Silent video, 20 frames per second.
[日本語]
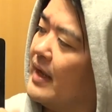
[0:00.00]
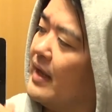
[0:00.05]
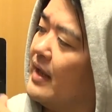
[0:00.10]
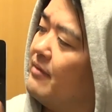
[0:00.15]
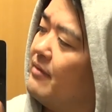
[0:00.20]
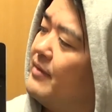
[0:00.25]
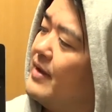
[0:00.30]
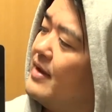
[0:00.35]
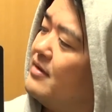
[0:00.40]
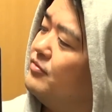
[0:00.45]

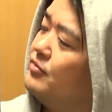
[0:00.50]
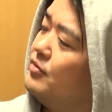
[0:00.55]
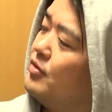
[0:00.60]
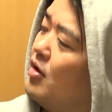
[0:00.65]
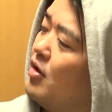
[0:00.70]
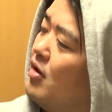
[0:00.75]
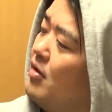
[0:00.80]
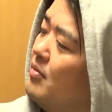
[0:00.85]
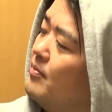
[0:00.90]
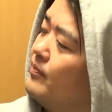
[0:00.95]

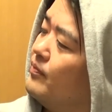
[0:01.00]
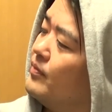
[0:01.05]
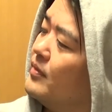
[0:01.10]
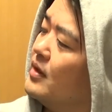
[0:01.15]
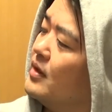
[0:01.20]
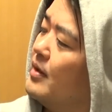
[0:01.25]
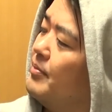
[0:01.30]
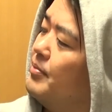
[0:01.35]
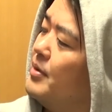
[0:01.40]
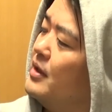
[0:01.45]
エフェクト
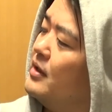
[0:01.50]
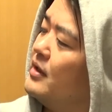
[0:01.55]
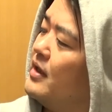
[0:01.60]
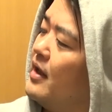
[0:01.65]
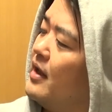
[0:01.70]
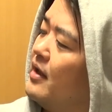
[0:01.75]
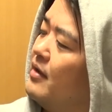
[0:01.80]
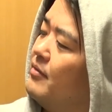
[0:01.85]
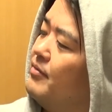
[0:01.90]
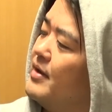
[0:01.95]
やっぱり
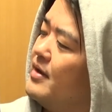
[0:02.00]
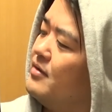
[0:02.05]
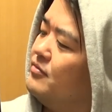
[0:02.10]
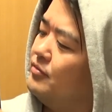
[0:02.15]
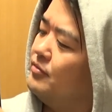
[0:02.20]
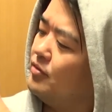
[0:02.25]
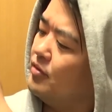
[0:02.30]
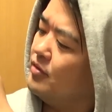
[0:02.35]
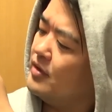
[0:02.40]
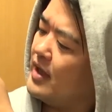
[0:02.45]
ね
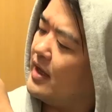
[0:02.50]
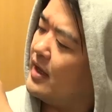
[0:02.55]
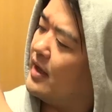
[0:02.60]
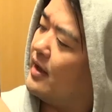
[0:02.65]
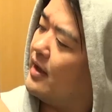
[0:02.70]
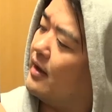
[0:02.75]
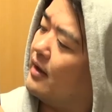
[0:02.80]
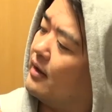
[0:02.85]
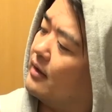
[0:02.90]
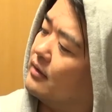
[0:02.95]
エフェクトね
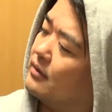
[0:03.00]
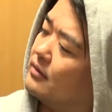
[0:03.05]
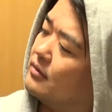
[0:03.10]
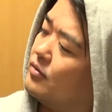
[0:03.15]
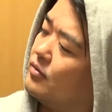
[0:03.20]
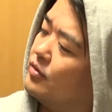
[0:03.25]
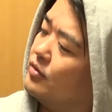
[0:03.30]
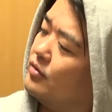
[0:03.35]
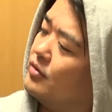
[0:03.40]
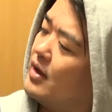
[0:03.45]

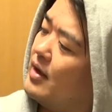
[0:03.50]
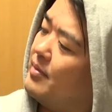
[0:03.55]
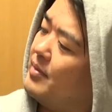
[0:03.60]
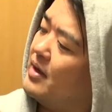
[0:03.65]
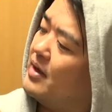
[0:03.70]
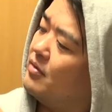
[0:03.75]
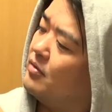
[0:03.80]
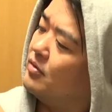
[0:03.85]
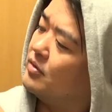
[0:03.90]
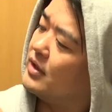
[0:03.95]
この画
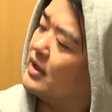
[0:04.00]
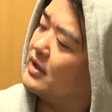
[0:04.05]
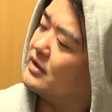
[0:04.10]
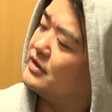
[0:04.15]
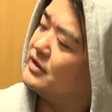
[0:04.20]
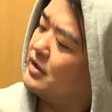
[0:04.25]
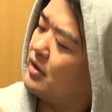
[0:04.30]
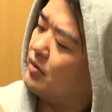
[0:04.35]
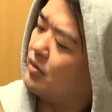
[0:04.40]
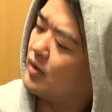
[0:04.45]
面を出
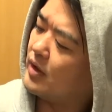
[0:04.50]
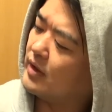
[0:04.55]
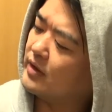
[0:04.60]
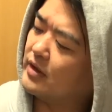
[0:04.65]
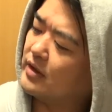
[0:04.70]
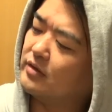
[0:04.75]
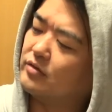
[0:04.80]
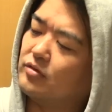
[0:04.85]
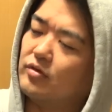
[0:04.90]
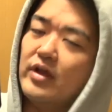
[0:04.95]
しておか
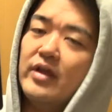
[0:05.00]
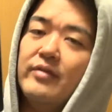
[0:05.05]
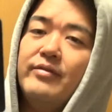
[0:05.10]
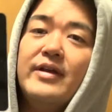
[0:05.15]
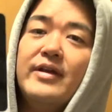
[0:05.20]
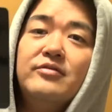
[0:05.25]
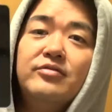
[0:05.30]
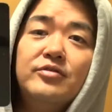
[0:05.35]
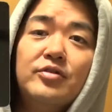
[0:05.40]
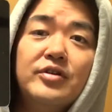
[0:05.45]
ないと
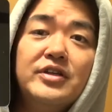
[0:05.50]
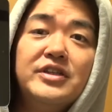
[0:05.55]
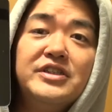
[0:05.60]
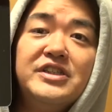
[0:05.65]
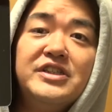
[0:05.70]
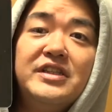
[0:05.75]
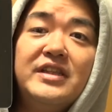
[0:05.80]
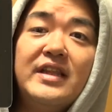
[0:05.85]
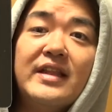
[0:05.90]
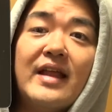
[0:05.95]
エフェクトい
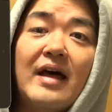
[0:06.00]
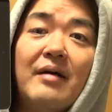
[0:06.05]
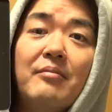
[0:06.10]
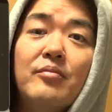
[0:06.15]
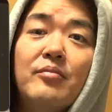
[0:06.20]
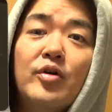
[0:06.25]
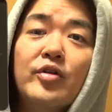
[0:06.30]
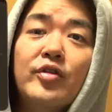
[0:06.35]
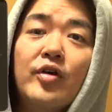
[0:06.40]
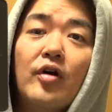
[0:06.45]
じってな
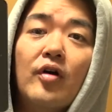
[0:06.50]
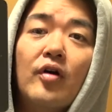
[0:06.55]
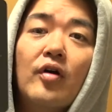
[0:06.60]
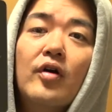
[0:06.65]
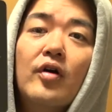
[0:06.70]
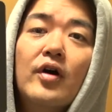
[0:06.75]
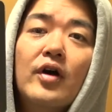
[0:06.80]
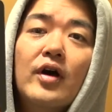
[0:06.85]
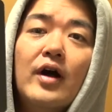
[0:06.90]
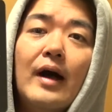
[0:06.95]
んぼの
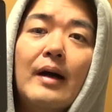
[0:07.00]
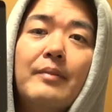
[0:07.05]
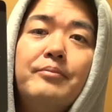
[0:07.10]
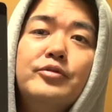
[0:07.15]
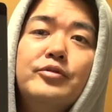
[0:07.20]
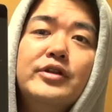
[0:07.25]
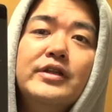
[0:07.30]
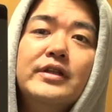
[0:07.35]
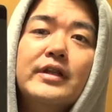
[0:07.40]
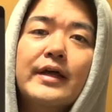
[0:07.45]

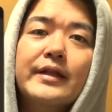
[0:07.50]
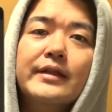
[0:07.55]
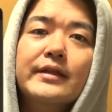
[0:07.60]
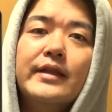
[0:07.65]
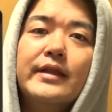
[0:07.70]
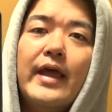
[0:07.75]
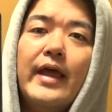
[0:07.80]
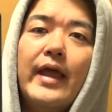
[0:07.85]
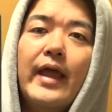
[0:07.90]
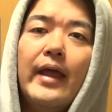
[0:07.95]
アプリなん
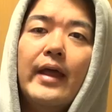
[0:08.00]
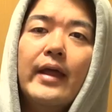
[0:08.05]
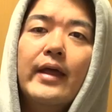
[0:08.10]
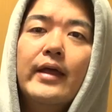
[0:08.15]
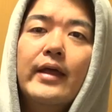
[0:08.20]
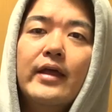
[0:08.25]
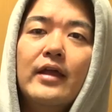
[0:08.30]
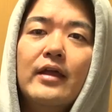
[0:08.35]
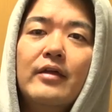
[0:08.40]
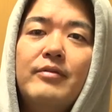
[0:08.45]
で
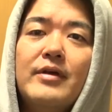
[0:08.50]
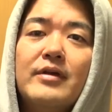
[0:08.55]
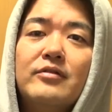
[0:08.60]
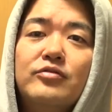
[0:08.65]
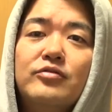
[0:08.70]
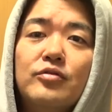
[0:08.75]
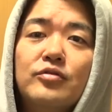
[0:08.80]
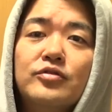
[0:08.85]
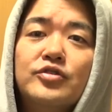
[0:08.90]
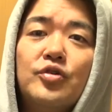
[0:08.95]

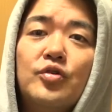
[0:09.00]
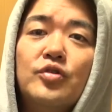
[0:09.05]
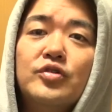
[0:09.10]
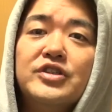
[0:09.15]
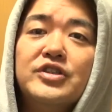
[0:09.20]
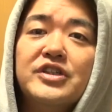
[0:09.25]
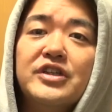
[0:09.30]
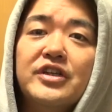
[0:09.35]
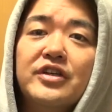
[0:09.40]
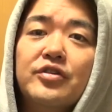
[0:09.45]
エフェクトを常
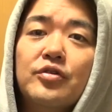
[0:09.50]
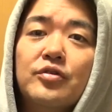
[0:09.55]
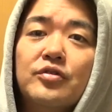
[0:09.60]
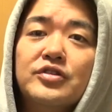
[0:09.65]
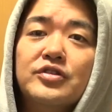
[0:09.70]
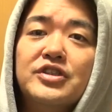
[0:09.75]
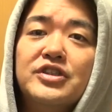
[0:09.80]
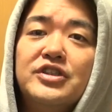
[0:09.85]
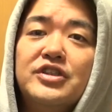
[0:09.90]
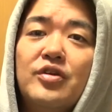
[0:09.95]
時
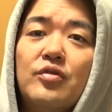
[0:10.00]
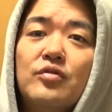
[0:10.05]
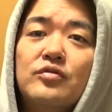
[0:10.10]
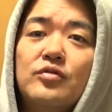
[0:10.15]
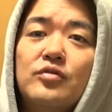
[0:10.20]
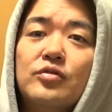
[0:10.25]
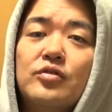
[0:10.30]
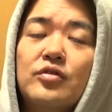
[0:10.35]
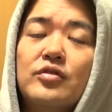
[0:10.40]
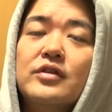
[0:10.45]
表示してお
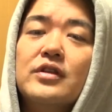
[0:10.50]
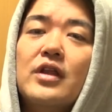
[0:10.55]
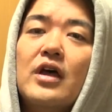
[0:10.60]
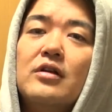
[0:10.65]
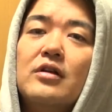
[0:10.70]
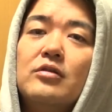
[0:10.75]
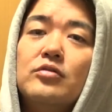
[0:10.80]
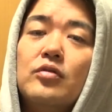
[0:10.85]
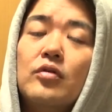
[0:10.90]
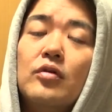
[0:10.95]
くことにな
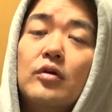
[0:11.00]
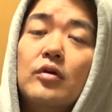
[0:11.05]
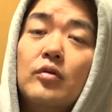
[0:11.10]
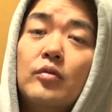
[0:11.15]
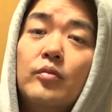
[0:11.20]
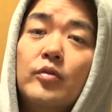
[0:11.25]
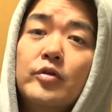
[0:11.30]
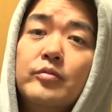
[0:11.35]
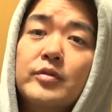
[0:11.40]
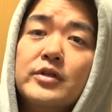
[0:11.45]
ると
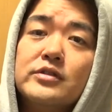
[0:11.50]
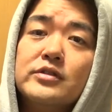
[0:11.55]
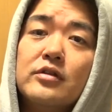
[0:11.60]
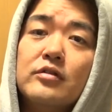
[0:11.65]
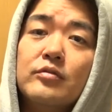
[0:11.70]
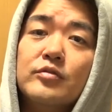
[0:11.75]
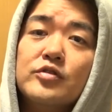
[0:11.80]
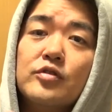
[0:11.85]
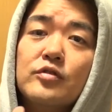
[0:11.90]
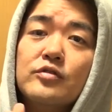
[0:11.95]
思いますけ
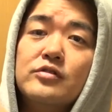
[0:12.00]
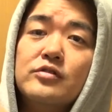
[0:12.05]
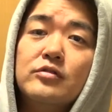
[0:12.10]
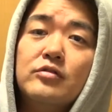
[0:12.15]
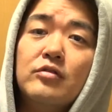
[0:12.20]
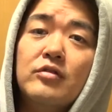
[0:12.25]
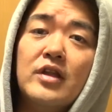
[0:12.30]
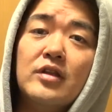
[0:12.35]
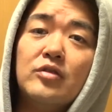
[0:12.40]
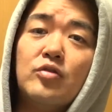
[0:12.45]
どもそうする
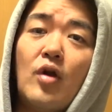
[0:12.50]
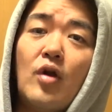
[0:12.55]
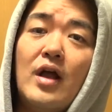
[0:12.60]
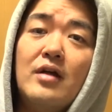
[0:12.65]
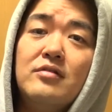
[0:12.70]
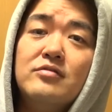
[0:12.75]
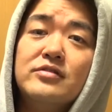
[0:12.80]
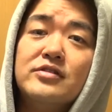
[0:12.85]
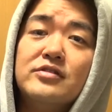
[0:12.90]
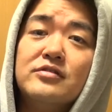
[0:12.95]
とね
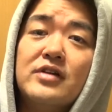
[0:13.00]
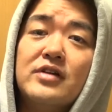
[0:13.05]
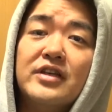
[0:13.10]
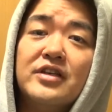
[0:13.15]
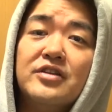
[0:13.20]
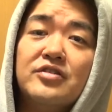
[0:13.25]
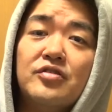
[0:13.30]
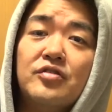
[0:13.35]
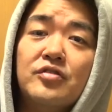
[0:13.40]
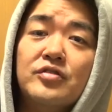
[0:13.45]
トラック数が
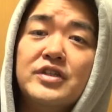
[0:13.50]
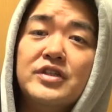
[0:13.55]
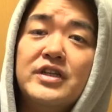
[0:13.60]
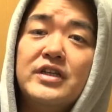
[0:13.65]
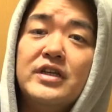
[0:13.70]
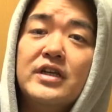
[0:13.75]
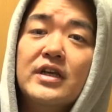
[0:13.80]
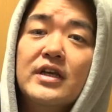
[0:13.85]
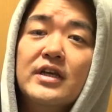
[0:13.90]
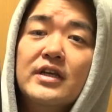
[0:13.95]
非常
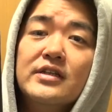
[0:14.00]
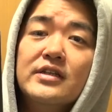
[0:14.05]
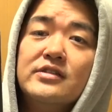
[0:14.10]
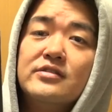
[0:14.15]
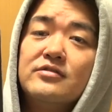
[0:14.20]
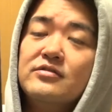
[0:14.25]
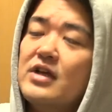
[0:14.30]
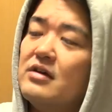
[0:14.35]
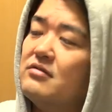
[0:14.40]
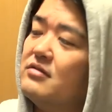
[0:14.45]
に
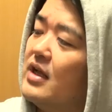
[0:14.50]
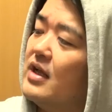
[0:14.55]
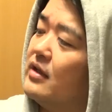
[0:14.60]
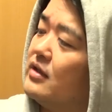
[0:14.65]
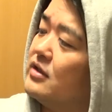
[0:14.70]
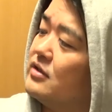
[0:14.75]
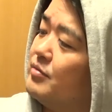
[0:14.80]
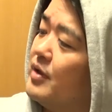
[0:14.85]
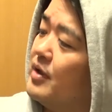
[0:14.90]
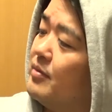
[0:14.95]
少なくなっ
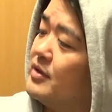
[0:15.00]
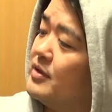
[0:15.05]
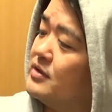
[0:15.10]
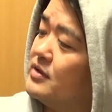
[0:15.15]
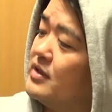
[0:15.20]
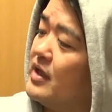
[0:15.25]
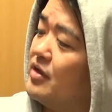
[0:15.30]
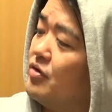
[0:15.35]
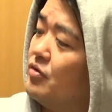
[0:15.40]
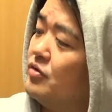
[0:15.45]
てしまいます
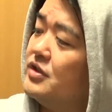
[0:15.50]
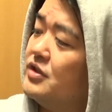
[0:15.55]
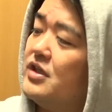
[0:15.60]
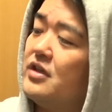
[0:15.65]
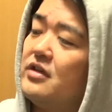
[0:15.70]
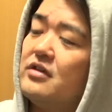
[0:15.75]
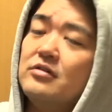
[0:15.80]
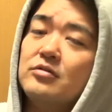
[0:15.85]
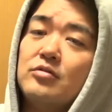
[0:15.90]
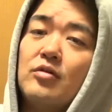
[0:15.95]
ね表示
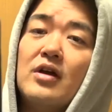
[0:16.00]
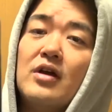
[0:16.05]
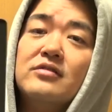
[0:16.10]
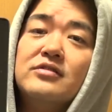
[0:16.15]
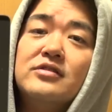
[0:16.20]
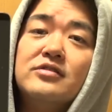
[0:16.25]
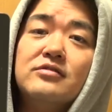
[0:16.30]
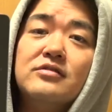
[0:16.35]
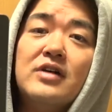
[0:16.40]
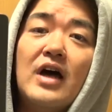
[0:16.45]
できるトラック
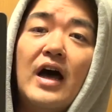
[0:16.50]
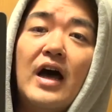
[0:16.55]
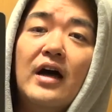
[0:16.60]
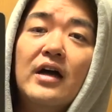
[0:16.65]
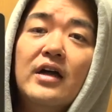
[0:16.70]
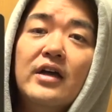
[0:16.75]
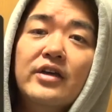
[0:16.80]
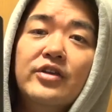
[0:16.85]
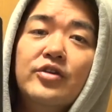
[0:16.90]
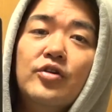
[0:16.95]
数が
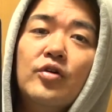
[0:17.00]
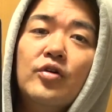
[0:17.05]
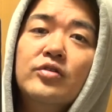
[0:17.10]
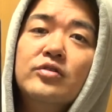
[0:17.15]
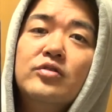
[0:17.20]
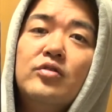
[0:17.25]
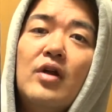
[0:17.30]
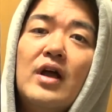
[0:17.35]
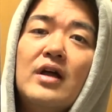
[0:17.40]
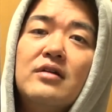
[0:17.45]

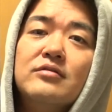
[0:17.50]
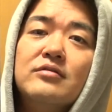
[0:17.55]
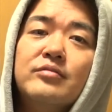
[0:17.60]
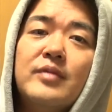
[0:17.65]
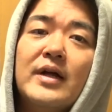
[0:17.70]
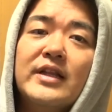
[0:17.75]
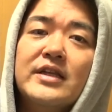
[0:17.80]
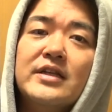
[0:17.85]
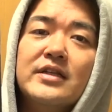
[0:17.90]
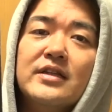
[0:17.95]
4トラック
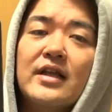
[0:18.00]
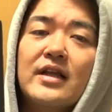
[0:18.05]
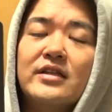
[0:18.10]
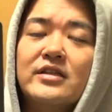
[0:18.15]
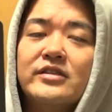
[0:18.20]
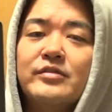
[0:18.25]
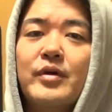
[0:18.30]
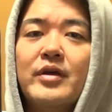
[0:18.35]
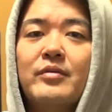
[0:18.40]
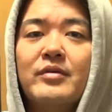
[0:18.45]
までになって
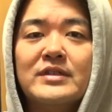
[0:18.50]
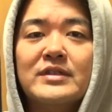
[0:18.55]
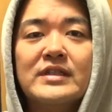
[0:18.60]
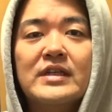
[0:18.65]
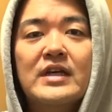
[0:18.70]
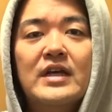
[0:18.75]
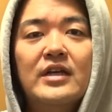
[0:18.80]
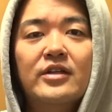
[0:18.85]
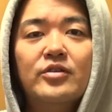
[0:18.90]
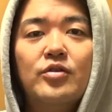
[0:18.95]
しまいます
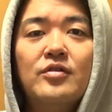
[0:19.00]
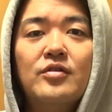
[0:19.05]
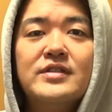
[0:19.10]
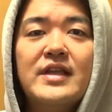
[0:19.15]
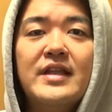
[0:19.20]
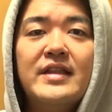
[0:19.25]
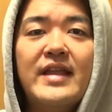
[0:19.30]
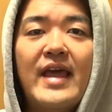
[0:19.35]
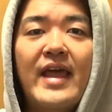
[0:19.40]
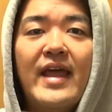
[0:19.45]
当
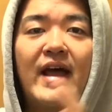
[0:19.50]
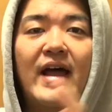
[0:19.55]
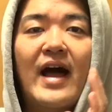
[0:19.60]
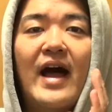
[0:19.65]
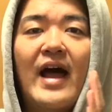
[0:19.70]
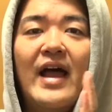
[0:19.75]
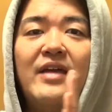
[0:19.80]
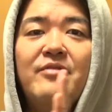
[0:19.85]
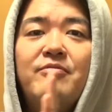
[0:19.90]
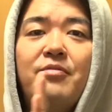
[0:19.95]
然ね
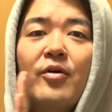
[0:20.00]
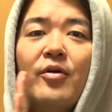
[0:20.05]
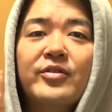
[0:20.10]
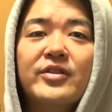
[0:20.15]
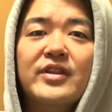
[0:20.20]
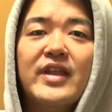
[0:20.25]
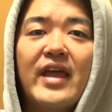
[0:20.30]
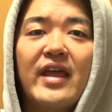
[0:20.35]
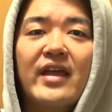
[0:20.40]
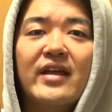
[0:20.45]

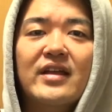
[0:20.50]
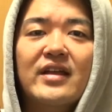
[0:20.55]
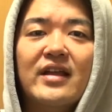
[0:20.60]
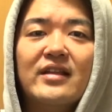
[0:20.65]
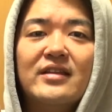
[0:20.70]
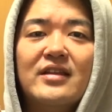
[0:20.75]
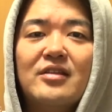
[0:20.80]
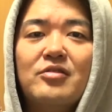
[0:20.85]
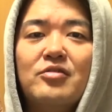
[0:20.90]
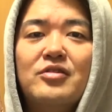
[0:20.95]
iPhone で
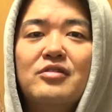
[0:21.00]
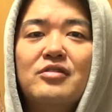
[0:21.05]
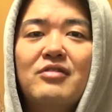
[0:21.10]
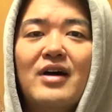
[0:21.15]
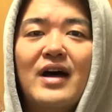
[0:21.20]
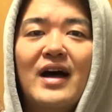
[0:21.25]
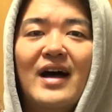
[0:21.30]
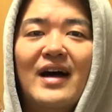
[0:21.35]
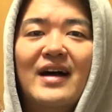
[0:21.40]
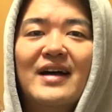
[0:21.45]
やった時
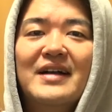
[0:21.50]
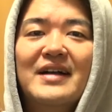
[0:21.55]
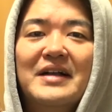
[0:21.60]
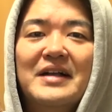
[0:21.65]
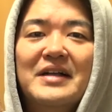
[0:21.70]
は